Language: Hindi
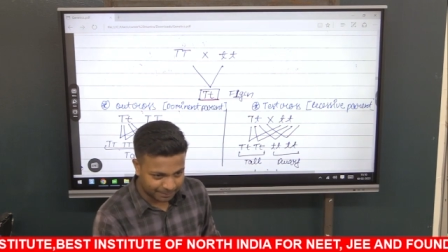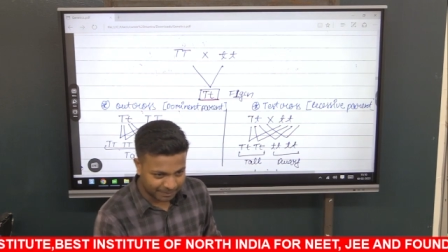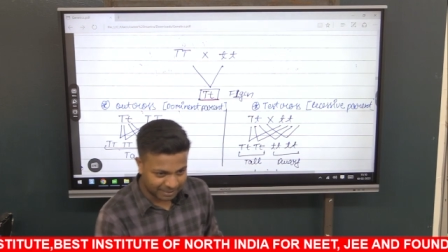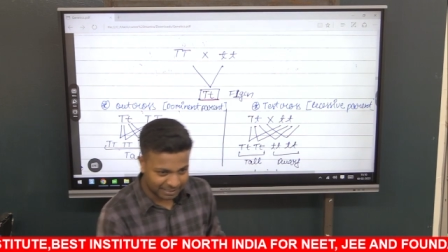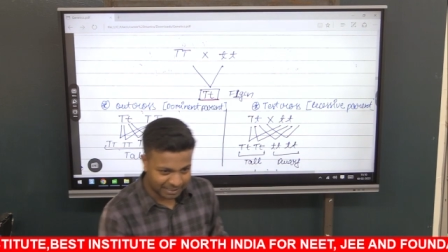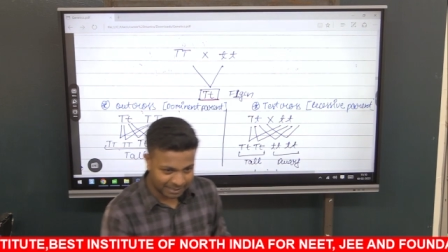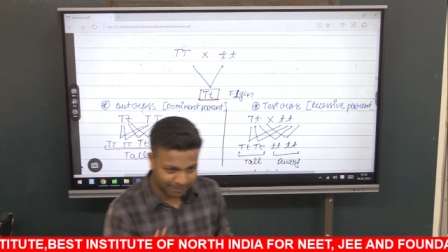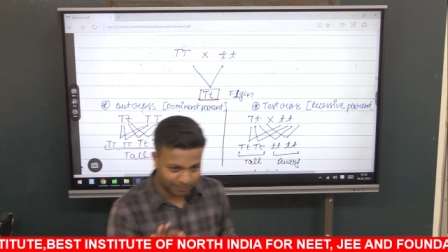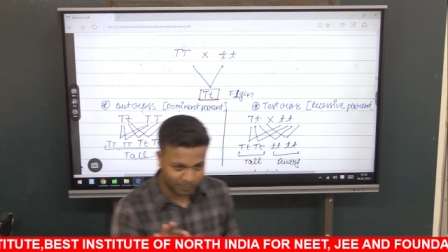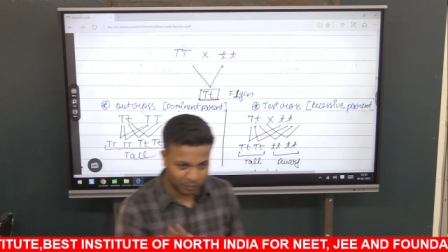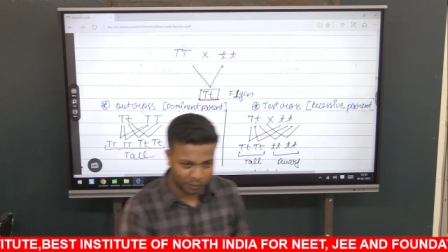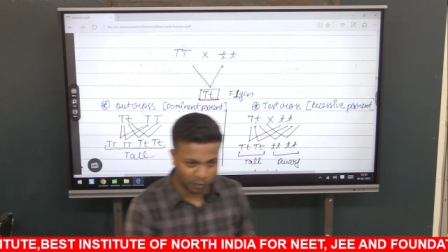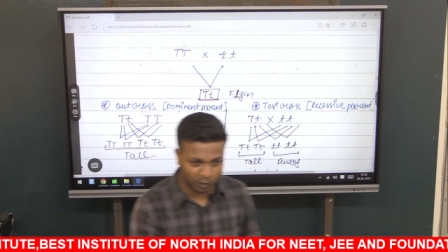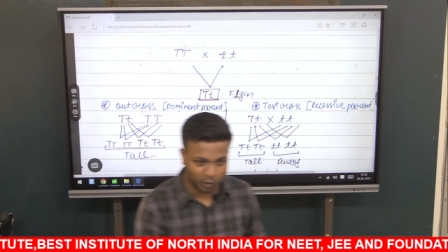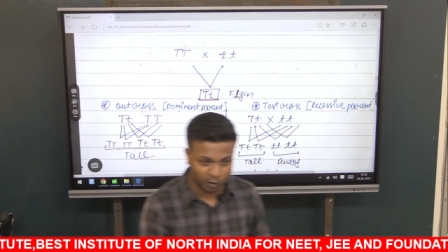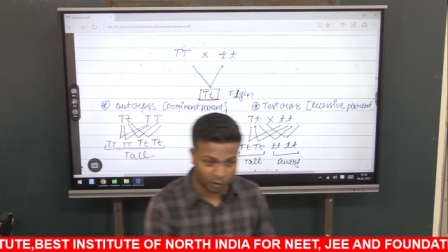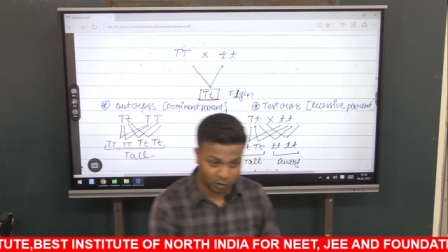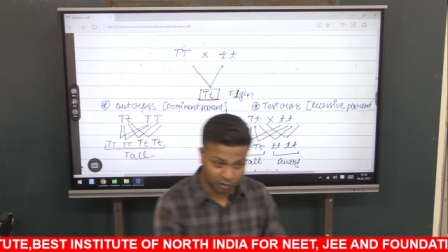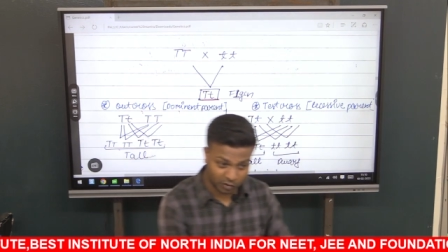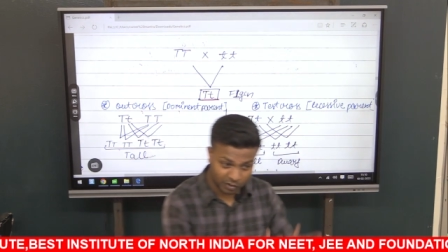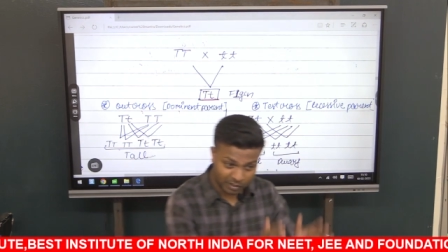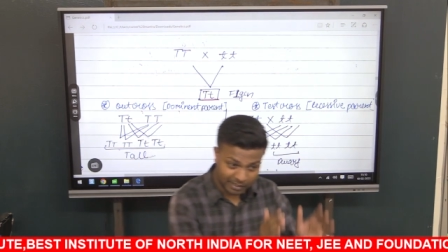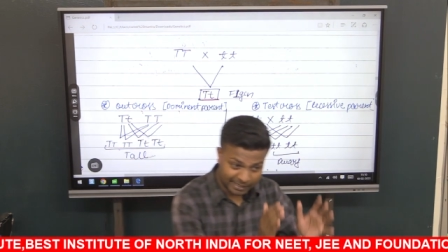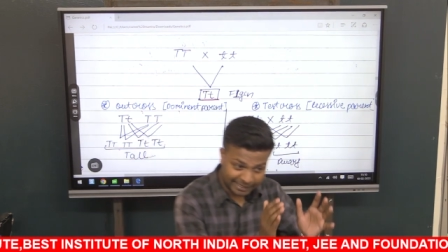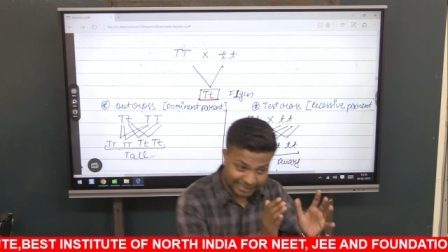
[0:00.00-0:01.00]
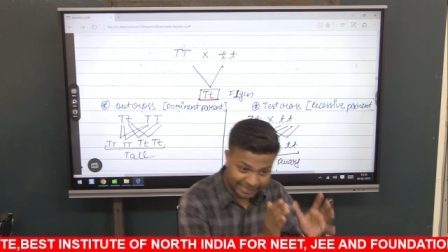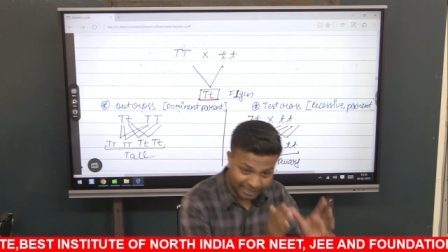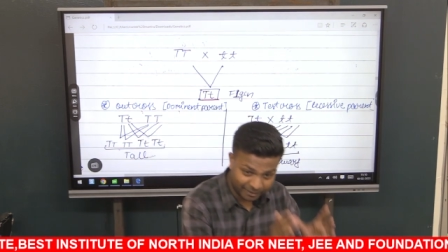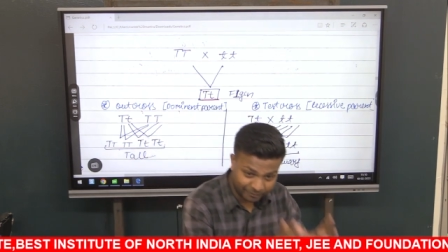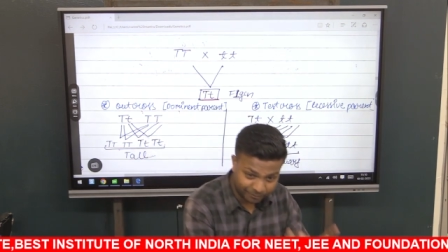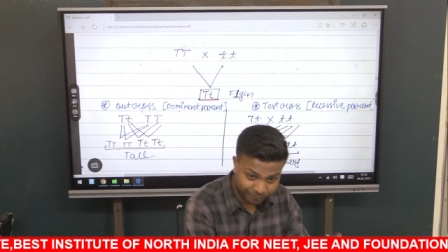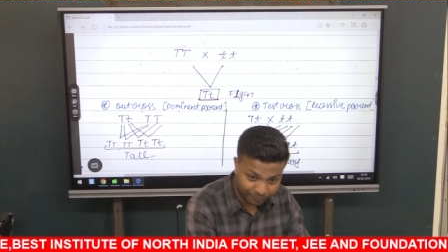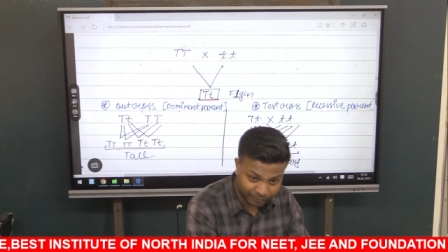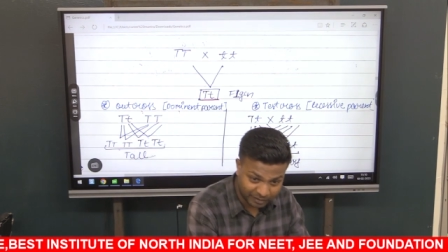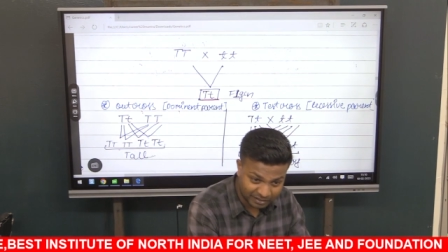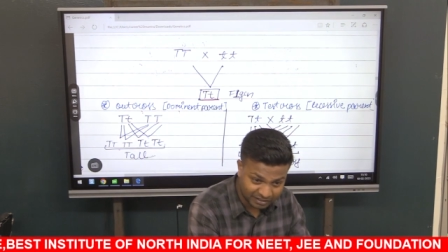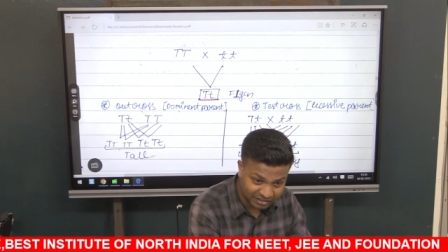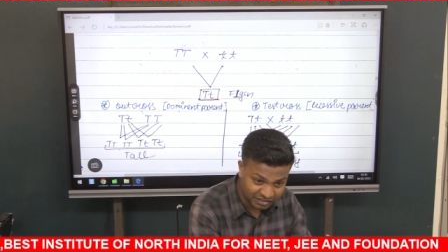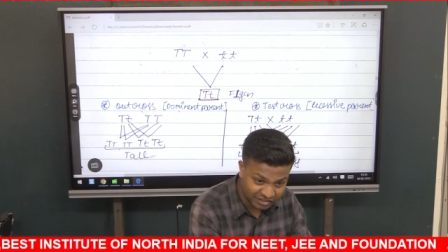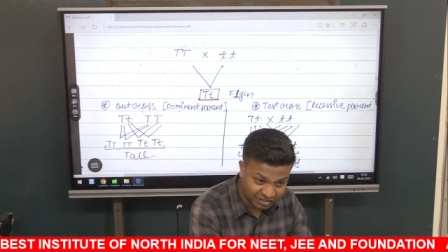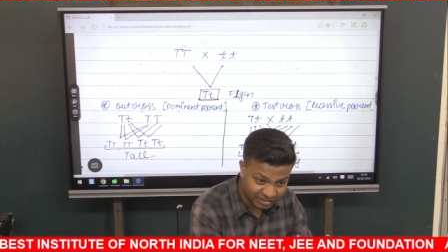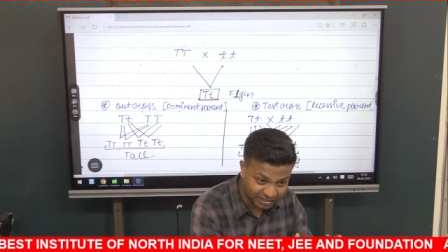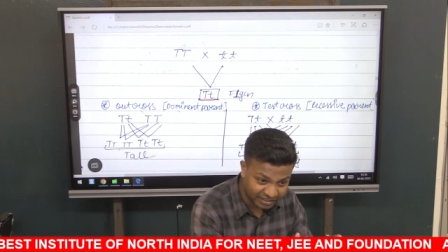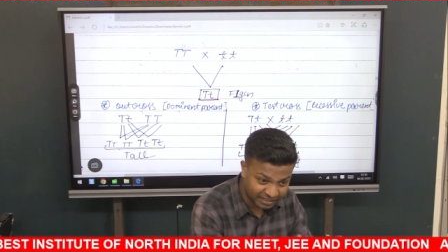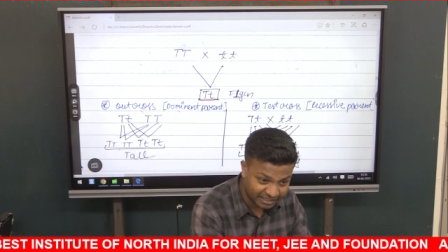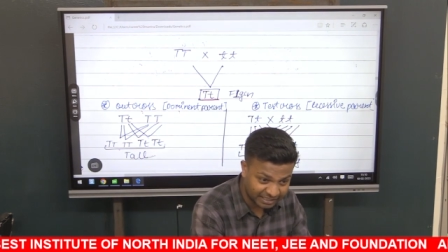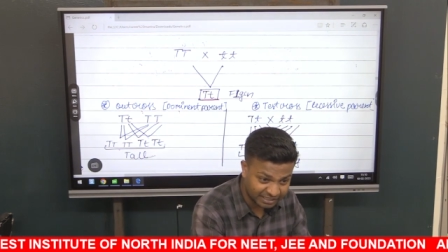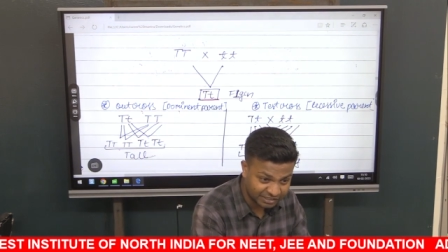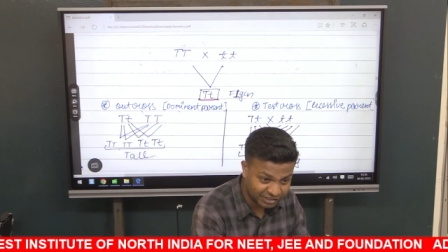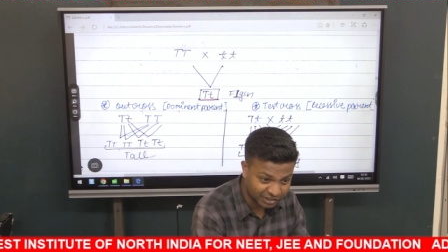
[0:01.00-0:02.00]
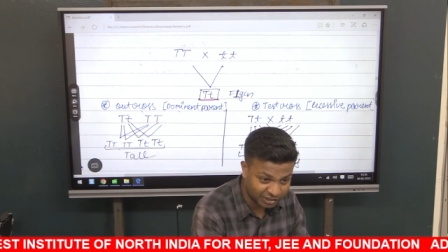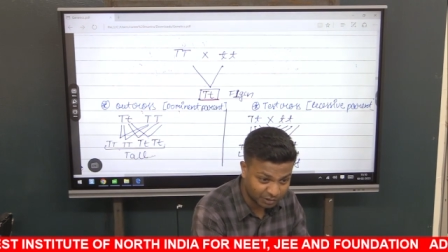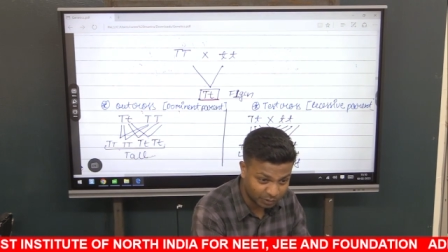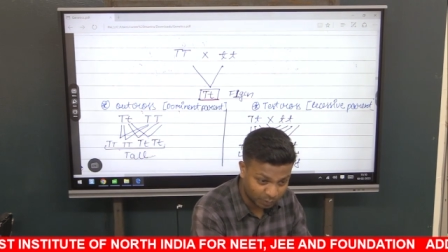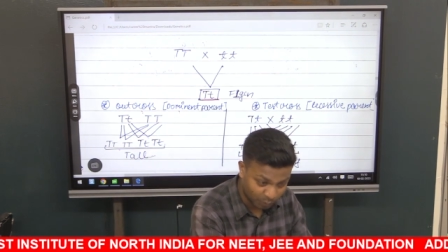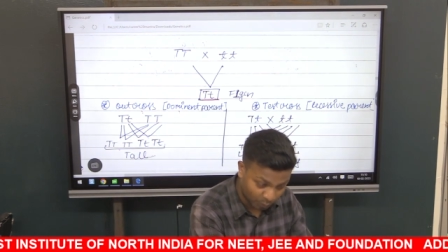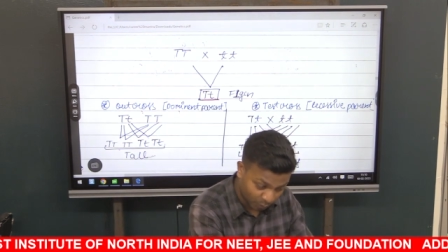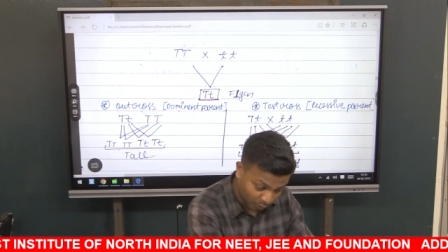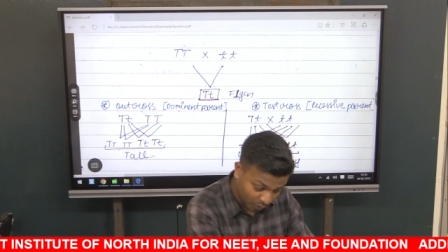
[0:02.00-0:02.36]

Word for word: हम लोग एफ वन जनरेशन को